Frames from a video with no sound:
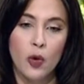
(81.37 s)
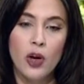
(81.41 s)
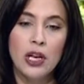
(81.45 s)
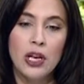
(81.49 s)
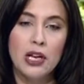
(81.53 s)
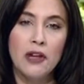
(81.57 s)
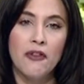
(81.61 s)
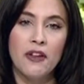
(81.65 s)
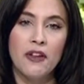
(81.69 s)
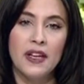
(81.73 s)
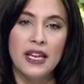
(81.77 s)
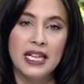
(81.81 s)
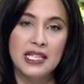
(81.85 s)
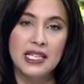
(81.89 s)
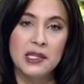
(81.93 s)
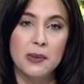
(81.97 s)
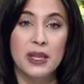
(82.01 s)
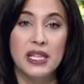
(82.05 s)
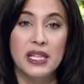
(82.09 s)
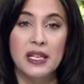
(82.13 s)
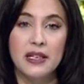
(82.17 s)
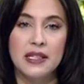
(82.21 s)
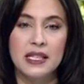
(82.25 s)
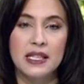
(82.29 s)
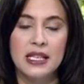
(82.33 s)
تقول لي في
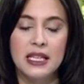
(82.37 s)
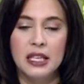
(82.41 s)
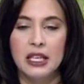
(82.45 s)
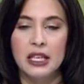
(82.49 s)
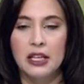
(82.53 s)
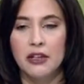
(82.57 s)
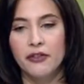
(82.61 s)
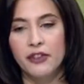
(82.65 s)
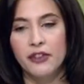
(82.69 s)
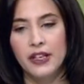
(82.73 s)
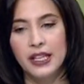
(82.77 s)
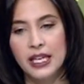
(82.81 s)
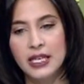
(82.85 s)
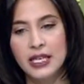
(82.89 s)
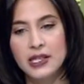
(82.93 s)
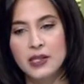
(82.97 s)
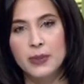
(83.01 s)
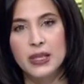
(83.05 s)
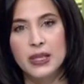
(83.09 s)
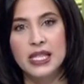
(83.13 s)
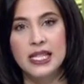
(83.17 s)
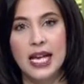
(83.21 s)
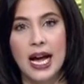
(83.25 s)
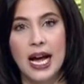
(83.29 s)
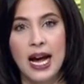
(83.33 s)
ناس بتأذيني في
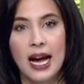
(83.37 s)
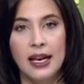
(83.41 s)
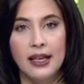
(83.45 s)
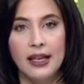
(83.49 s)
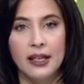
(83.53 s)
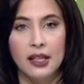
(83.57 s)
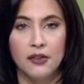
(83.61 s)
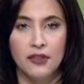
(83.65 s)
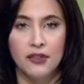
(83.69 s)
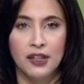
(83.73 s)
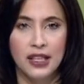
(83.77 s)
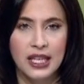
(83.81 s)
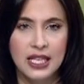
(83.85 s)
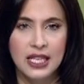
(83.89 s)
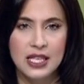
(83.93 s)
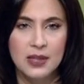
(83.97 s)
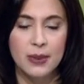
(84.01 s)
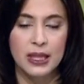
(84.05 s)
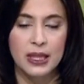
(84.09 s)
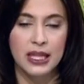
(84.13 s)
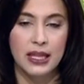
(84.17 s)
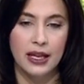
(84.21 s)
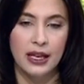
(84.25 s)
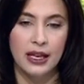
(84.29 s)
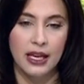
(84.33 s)
ناس بتزعلني في
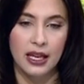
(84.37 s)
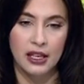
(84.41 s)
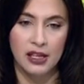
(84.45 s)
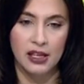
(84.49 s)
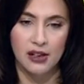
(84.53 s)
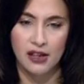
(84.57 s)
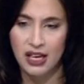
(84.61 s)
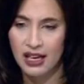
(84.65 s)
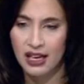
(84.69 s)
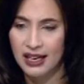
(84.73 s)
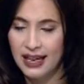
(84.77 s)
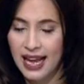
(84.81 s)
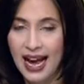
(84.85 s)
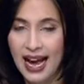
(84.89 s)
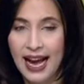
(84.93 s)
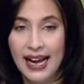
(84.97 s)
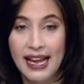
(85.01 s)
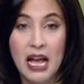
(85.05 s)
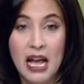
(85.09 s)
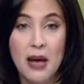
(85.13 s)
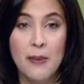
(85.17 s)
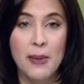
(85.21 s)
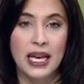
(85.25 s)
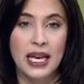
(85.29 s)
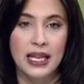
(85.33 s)
ناس بتضايقني
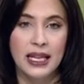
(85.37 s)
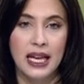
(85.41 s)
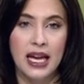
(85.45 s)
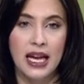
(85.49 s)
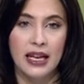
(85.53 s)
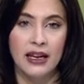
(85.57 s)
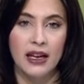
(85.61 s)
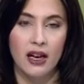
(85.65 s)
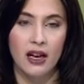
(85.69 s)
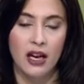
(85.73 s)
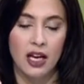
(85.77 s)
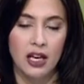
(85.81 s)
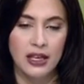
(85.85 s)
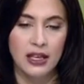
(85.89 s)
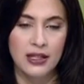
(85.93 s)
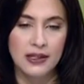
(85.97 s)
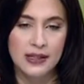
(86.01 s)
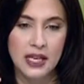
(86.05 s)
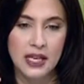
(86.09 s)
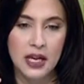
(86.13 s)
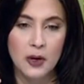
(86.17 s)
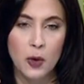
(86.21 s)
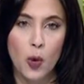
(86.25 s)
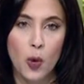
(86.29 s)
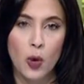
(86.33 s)
الحياة مليانة
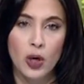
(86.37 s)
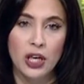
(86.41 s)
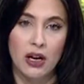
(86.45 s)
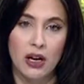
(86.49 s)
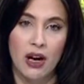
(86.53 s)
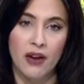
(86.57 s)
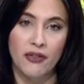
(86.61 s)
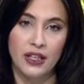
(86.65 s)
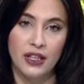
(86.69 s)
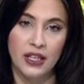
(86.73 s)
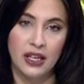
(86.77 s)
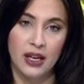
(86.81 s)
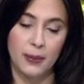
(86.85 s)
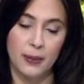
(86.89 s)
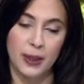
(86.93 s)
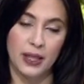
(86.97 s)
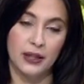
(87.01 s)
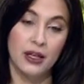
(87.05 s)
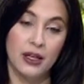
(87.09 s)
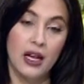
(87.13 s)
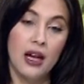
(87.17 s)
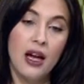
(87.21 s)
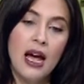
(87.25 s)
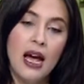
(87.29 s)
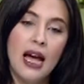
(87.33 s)
الإنسان خلق في
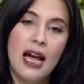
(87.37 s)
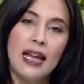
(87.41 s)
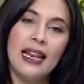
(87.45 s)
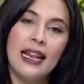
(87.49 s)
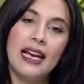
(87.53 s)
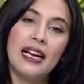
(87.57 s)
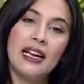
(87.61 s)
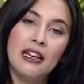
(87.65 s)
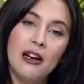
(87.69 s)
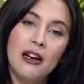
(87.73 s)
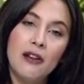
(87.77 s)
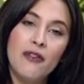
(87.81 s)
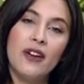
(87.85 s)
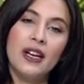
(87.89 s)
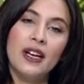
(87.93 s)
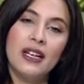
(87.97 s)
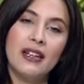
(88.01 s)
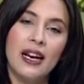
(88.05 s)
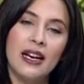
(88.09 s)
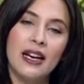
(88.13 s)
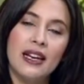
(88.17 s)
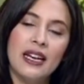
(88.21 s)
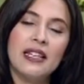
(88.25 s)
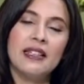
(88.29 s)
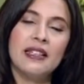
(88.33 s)
كبد لكن
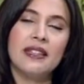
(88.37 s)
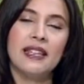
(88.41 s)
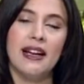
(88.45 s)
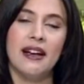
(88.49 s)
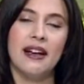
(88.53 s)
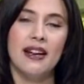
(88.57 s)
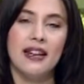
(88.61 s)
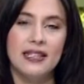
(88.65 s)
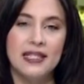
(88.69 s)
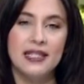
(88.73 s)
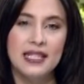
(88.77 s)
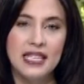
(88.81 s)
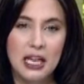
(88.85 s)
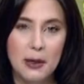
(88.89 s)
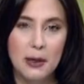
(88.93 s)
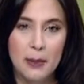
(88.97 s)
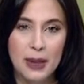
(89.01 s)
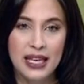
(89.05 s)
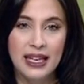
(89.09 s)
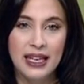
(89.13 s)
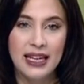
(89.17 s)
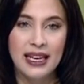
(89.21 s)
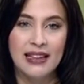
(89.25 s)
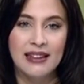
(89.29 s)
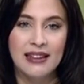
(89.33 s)
الفكرة أن أنت
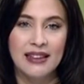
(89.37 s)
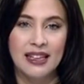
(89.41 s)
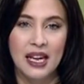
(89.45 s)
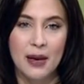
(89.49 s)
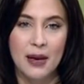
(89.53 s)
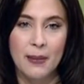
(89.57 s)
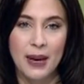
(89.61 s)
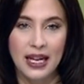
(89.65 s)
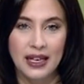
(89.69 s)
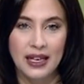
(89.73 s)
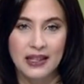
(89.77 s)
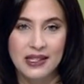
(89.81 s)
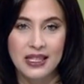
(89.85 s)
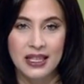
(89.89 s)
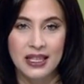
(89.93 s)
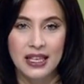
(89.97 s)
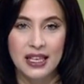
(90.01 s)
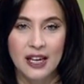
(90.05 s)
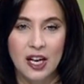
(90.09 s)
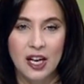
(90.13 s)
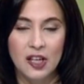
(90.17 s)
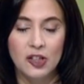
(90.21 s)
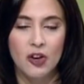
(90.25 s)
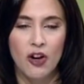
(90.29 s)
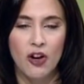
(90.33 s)
تيجي بالليل تنام على
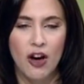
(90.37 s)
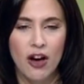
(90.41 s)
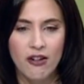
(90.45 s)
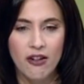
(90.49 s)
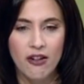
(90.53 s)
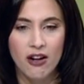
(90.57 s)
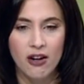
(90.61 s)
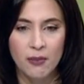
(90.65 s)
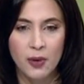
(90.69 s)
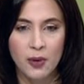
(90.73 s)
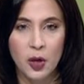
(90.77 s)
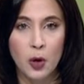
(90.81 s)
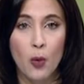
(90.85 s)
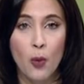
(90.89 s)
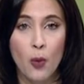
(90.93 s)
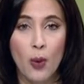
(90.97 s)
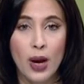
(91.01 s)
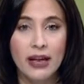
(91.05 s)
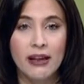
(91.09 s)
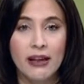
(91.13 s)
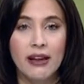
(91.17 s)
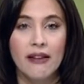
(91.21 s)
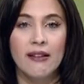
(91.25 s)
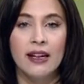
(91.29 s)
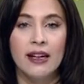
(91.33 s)
سريرك تقرر من
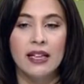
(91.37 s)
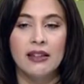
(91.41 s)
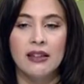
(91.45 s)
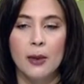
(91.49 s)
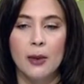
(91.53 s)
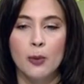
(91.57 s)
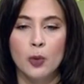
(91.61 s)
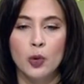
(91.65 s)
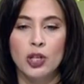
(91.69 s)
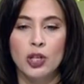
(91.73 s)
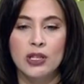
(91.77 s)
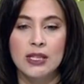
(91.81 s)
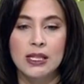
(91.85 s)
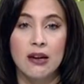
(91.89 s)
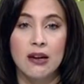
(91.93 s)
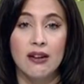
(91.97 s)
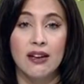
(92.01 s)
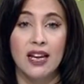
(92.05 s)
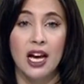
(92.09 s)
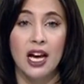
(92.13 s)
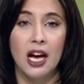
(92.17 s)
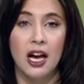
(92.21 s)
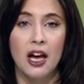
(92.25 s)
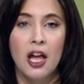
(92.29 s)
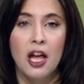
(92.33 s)
جواك أن أنت
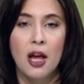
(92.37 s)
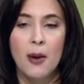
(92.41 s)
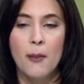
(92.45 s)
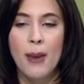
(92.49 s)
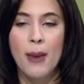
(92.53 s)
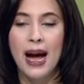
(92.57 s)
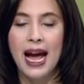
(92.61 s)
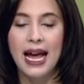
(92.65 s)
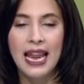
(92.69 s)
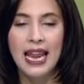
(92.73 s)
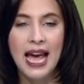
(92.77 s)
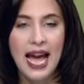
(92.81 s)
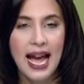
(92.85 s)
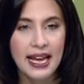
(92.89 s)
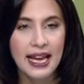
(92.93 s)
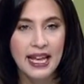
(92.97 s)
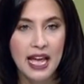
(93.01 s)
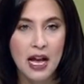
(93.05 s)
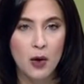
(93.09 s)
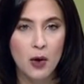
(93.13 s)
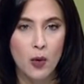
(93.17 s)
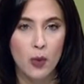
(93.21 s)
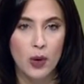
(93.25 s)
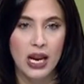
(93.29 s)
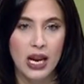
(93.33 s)
متصالح مع
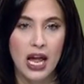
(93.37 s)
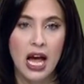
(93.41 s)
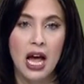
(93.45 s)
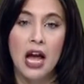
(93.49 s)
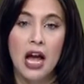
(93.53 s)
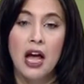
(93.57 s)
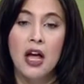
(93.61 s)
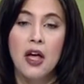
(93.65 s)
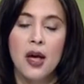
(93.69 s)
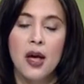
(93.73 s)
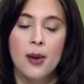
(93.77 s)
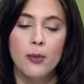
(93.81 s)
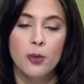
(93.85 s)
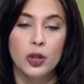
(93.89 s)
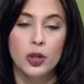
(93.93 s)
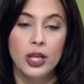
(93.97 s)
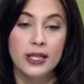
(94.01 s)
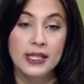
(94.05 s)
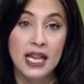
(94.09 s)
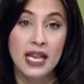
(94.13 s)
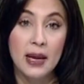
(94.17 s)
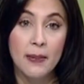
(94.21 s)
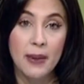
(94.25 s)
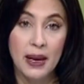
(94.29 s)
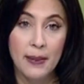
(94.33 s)
الحياة كلها
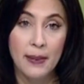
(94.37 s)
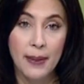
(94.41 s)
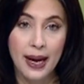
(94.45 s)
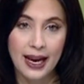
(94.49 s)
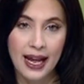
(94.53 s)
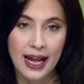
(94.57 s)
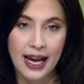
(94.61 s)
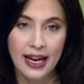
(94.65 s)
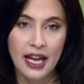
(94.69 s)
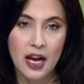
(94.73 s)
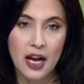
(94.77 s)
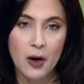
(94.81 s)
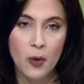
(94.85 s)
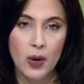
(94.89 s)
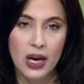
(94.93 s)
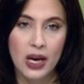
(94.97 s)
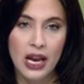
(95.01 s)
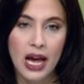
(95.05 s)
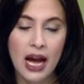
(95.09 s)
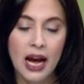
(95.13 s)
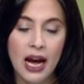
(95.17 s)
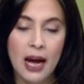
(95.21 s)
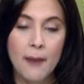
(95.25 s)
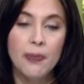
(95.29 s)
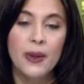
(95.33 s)
متسامح مع الحياة
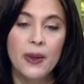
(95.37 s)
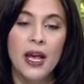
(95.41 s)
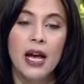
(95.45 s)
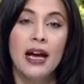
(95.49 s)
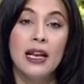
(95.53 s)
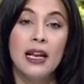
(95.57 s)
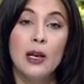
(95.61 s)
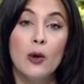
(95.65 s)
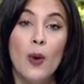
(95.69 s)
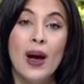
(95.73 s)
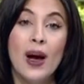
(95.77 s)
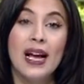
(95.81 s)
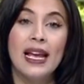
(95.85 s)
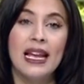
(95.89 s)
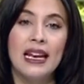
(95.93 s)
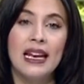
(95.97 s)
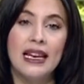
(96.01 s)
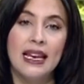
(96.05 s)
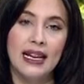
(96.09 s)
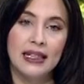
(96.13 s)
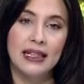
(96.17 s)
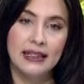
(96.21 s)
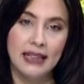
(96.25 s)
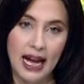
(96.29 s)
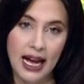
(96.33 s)
كلها
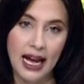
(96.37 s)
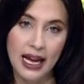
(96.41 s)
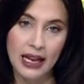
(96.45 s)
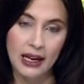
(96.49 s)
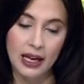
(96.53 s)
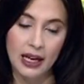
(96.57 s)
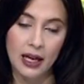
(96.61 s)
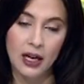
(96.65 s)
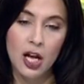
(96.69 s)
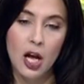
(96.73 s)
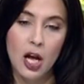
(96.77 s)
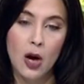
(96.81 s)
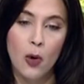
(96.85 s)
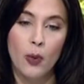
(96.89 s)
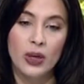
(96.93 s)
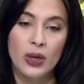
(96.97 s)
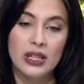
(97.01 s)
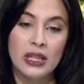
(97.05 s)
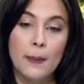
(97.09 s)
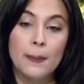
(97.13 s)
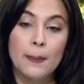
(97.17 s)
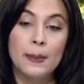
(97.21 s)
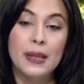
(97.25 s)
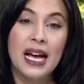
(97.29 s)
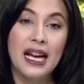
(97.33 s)
لوجه الله تعالى
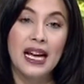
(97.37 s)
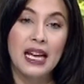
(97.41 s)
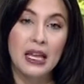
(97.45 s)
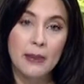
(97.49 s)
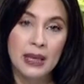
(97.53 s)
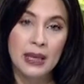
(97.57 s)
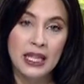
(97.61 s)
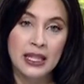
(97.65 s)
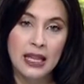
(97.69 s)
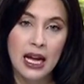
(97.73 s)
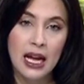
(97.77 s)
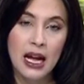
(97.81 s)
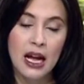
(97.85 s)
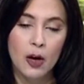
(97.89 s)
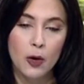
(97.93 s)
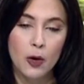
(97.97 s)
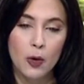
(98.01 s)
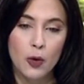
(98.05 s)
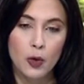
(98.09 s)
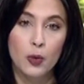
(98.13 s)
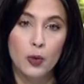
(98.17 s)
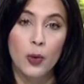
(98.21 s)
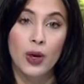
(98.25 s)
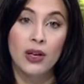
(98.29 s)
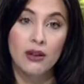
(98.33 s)
وتبتغي من
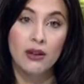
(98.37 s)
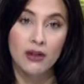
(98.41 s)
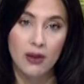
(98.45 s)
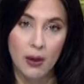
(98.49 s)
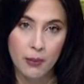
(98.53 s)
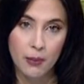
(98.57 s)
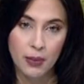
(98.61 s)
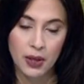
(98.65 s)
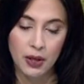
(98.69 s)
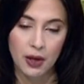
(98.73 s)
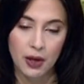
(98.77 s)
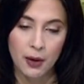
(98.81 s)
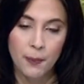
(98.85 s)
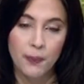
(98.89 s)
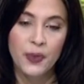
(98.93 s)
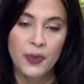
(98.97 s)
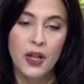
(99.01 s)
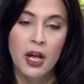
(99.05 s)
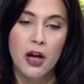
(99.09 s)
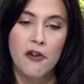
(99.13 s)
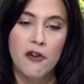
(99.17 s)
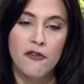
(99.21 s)
ده رضوان ربنا